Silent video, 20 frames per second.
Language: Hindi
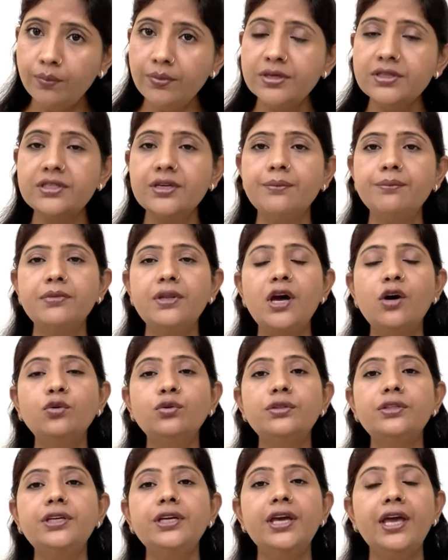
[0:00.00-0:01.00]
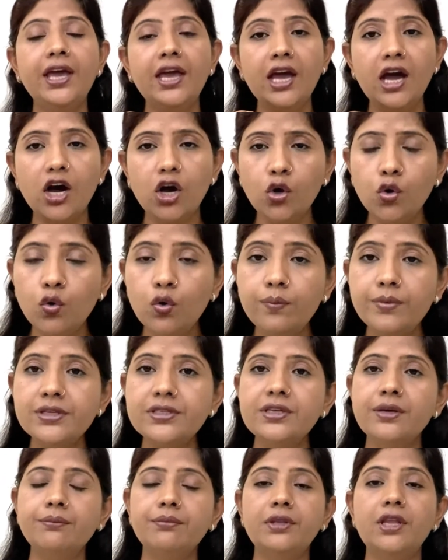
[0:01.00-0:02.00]
में समता होती है अंगों में
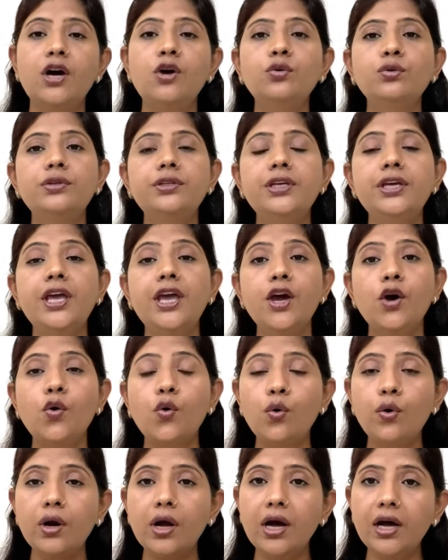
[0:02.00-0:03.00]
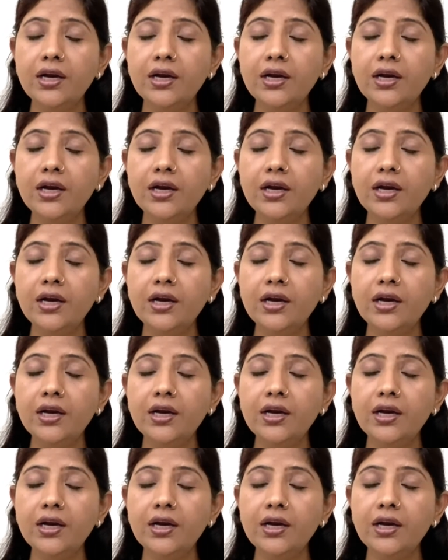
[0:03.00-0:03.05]
समता होती है और